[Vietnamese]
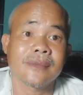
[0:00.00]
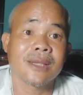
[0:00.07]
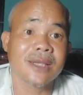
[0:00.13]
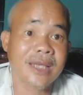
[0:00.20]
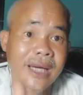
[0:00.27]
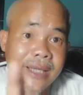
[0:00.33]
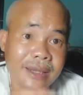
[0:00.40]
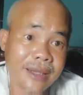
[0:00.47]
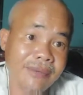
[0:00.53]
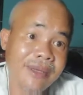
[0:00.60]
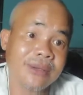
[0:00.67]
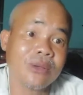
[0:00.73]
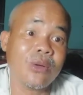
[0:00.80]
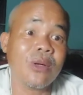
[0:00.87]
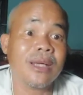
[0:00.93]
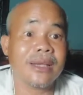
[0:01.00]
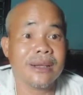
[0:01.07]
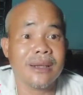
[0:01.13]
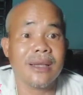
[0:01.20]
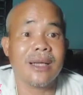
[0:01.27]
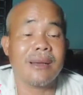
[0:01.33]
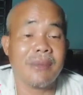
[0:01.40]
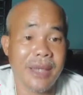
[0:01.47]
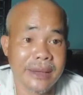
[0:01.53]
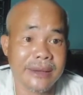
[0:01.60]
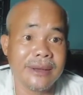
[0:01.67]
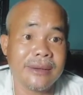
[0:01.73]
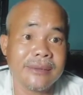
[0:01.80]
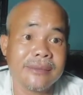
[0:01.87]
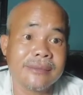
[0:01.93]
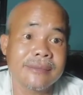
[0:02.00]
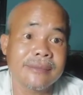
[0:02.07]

cứ sai người ta phản cố là là mệt đó